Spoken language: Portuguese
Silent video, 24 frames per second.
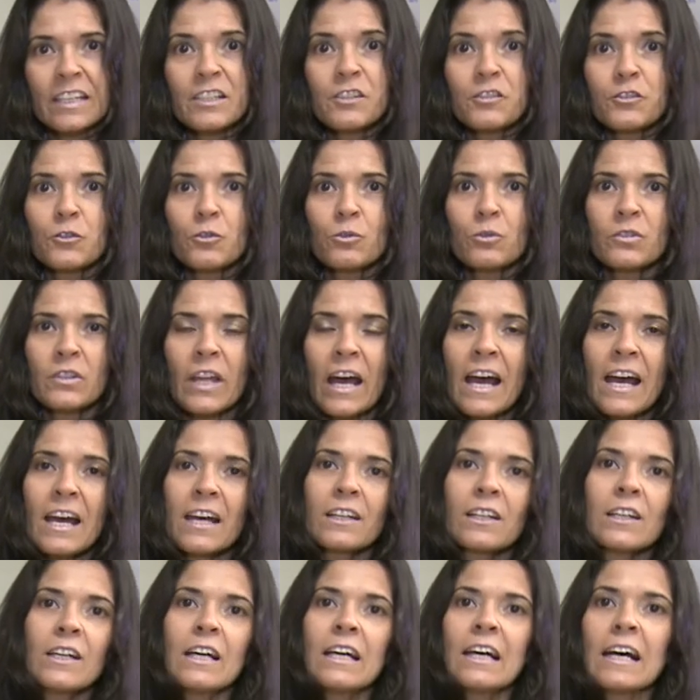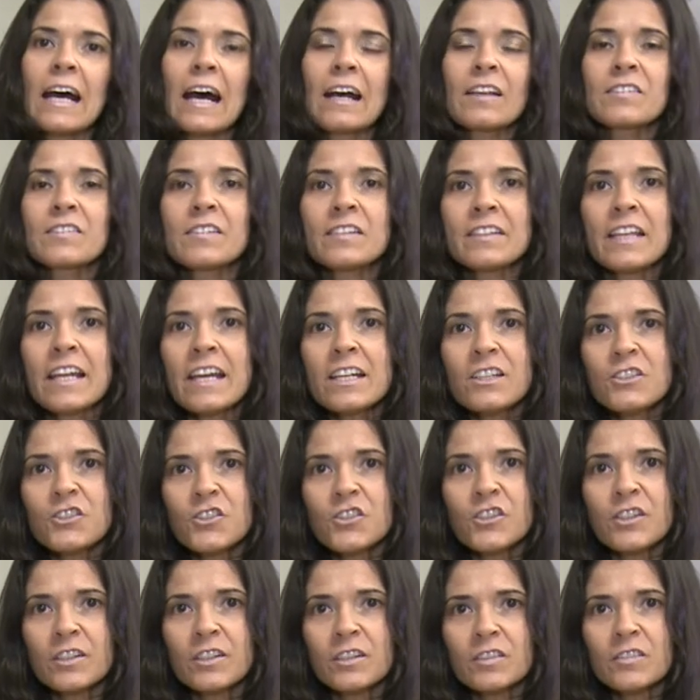estudar as
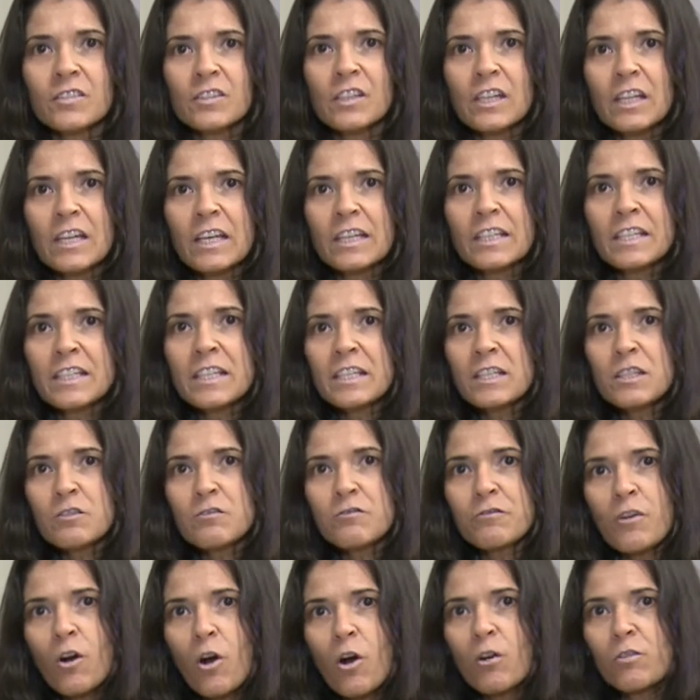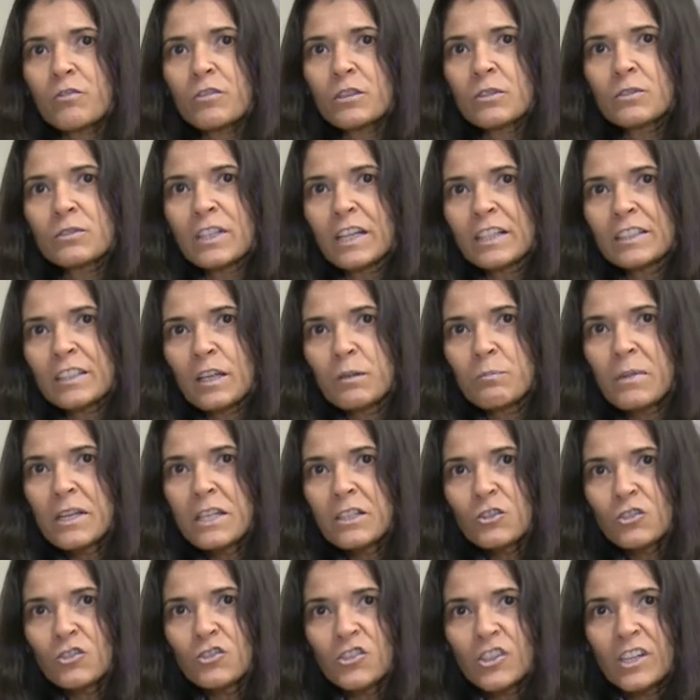cinéticas que envolvem o
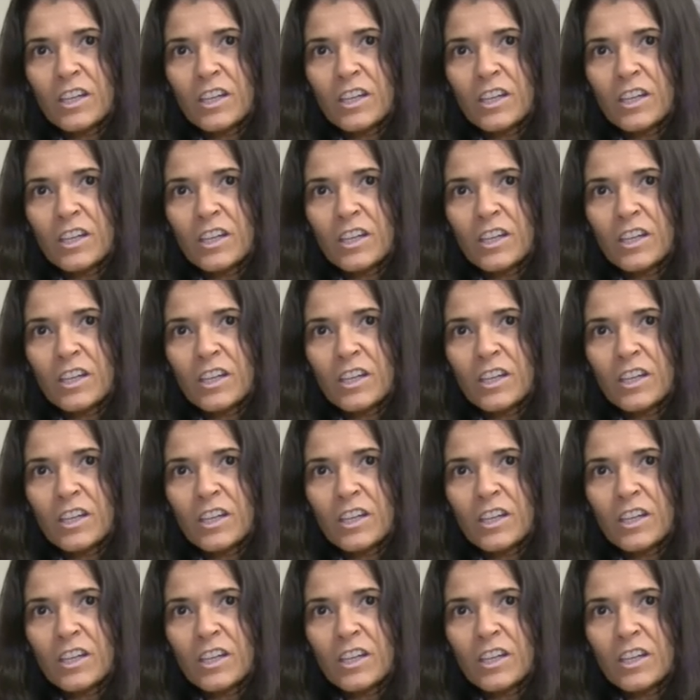tratamento de